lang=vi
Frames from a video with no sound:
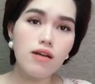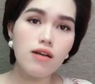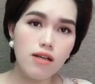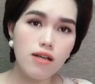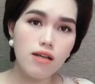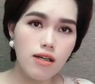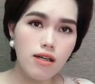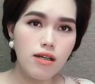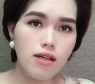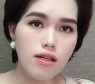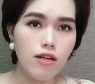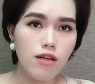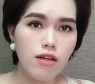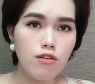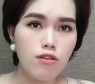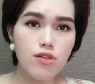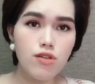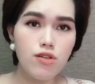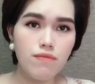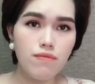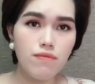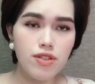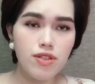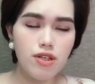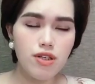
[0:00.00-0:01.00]
lời nói chuyện
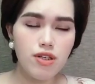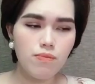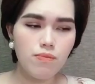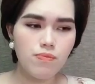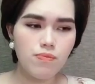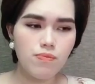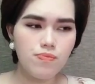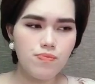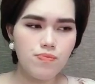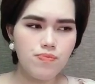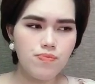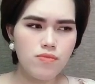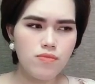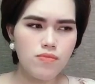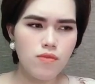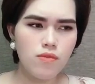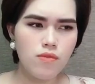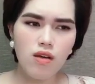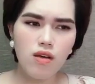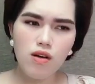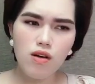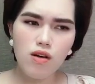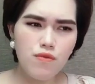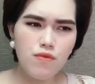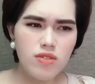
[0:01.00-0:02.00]
với chồng,
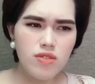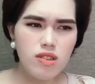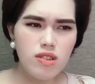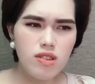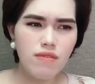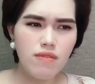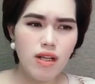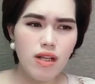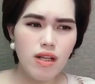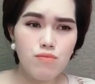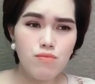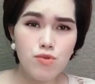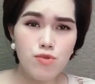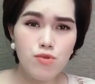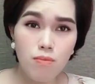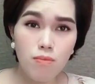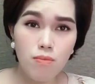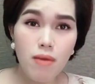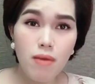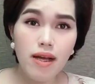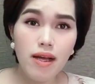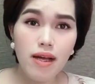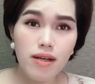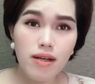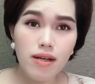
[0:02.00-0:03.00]
không vì gì phải làm dùm
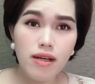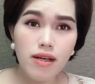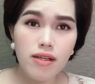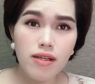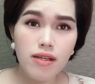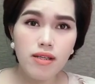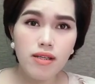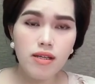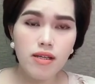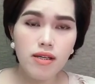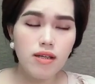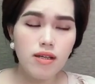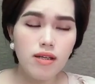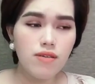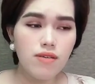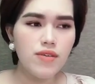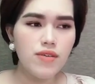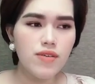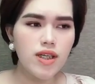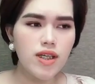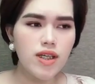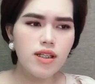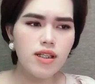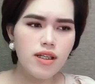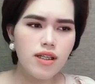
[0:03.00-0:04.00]
beng lên, vì
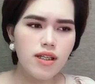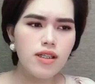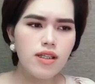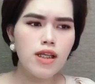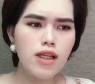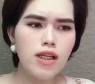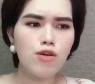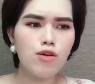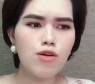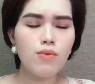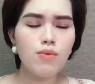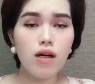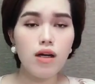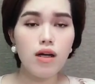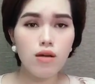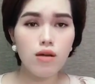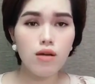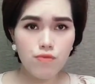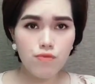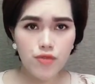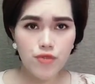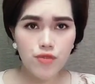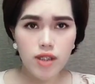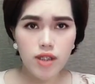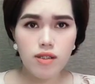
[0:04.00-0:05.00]
ít nhất đây cũng là công
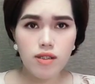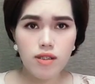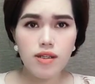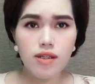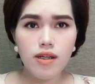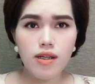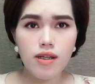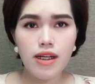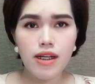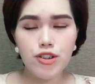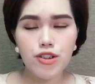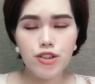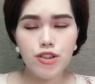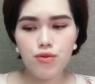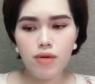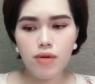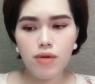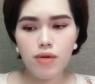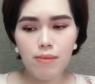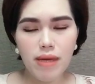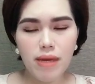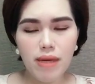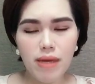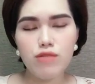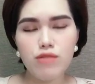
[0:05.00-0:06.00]
việc, là chỗ
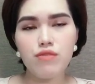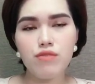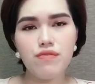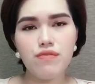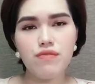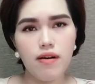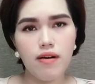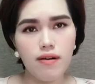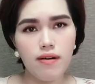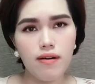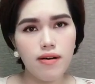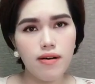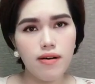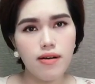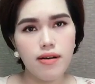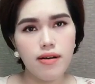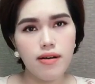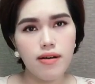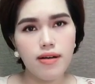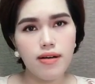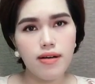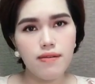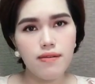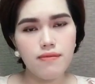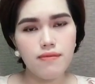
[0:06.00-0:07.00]
làm ăn của vợ.
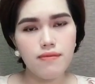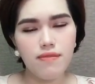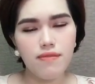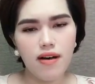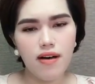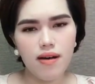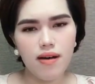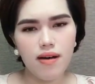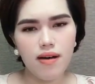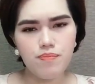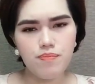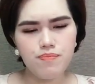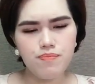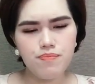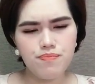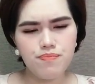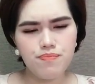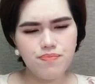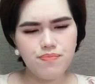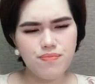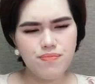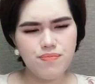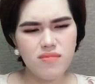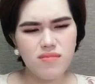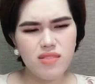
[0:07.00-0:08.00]
Và
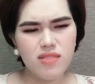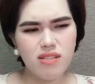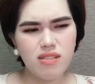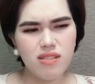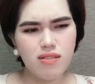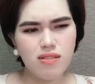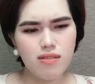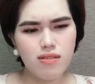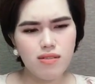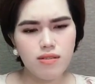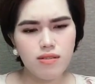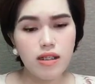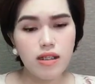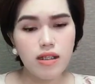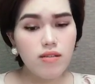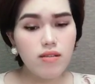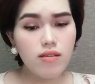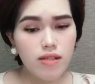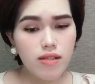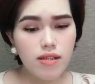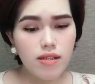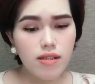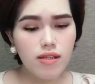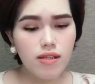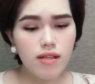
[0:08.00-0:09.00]
cái người
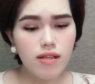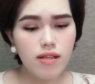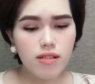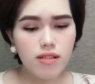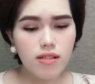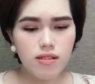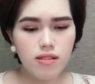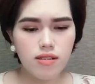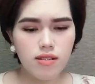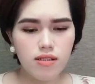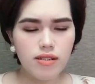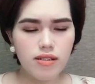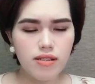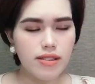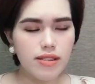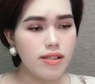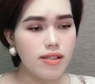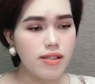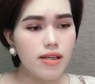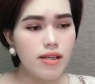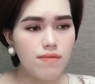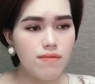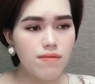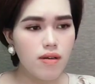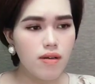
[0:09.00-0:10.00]
kia, người ta
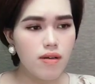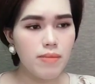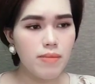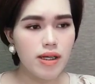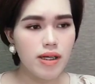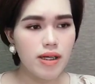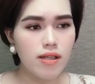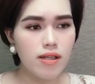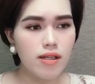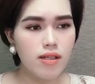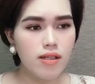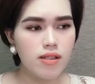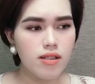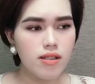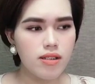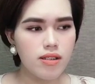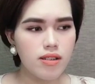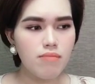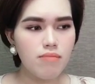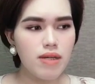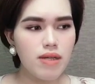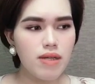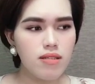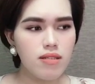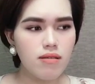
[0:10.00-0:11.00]
thích vợ mình, nhưng
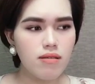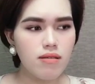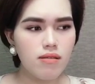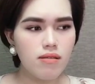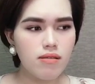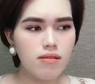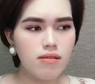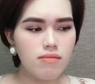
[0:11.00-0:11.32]
bây giờ